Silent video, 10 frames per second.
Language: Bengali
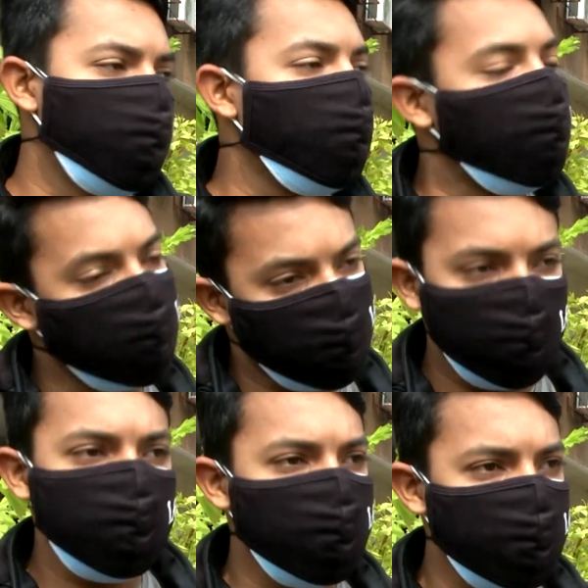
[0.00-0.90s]
না
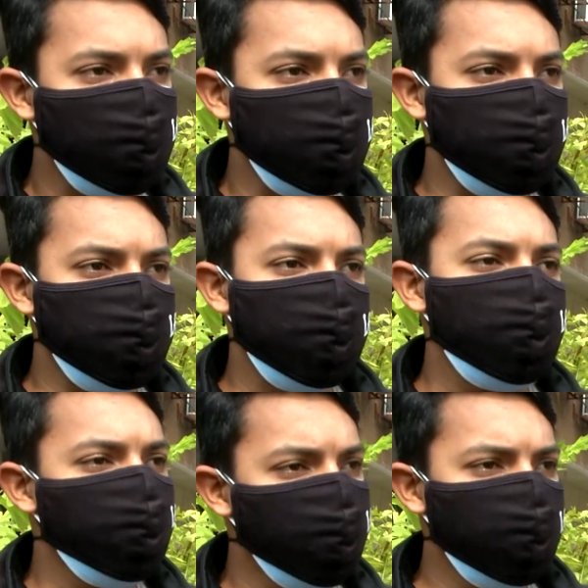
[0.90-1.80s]
করোনা নেগেটিভ কিন্তু
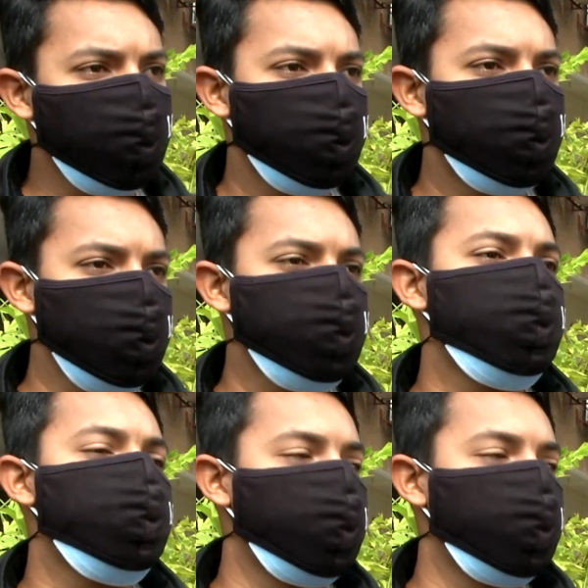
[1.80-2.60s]
ফুসফুসিতে